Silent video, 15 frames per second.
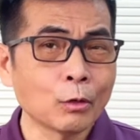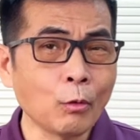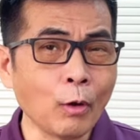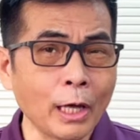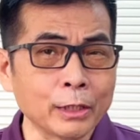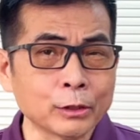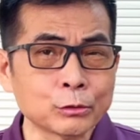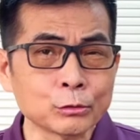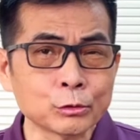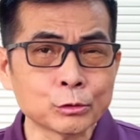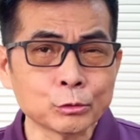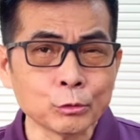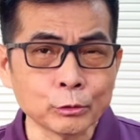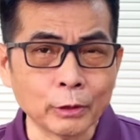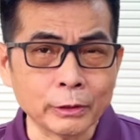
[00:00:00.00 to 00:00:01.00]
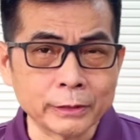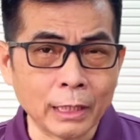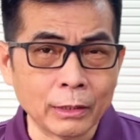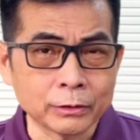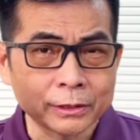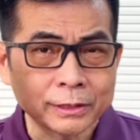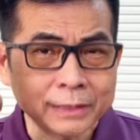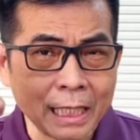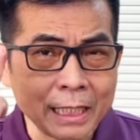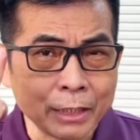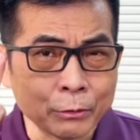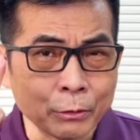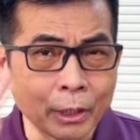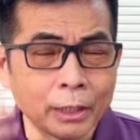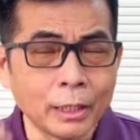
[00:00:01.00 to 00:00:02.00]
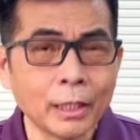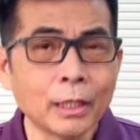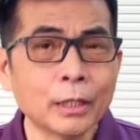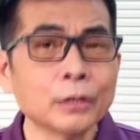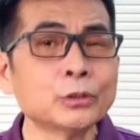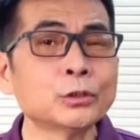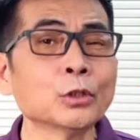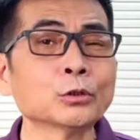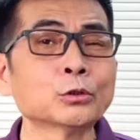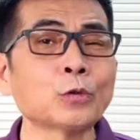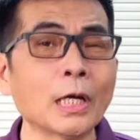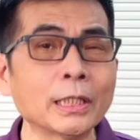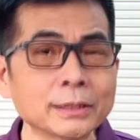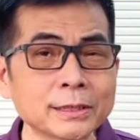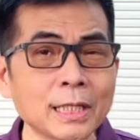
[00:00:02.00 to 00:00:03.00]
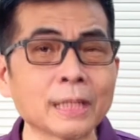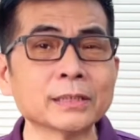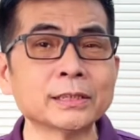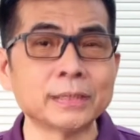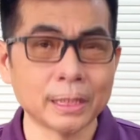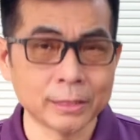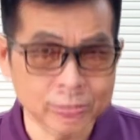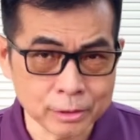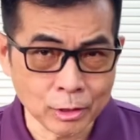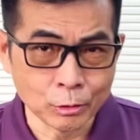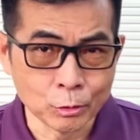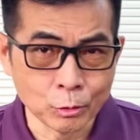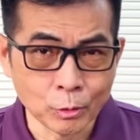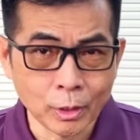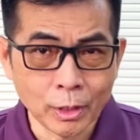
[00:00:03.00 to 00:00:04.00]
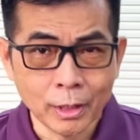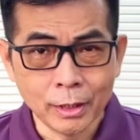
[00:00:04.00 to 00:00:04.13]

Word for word: 快速缩短到三个月就穿上鞋子走路。